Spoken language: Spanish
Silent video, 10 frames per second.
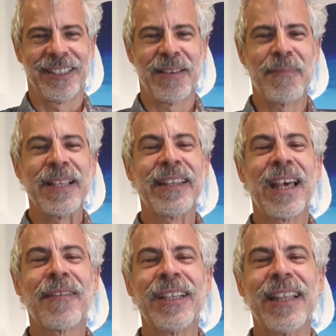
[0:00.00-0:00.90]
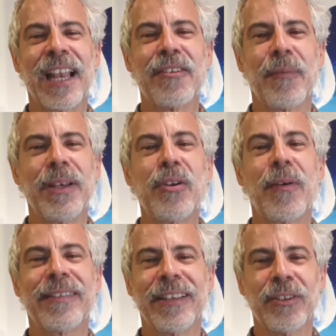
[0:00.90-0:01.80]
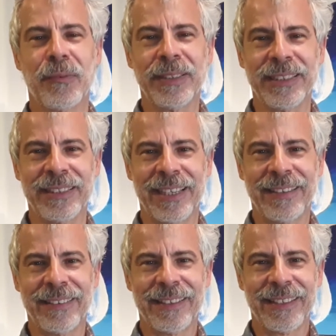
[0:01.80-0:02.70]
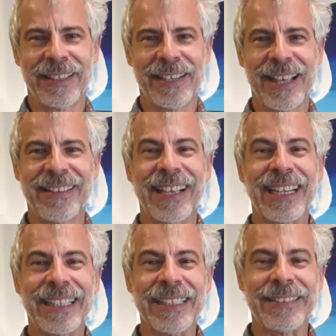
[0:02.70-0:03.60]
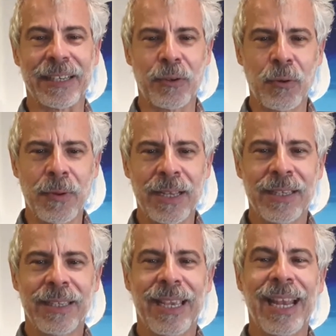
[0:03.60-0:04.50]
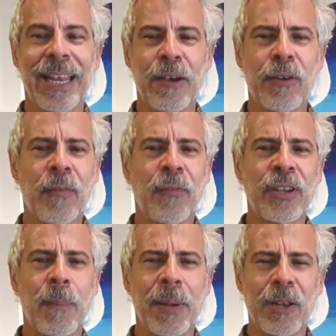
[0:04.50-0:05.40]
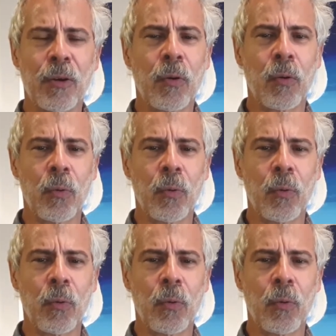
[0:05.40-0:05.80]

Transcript: El 20 de abril del año 1923 nace en Alquiza, Cuba, el geógrafo y espeleólogo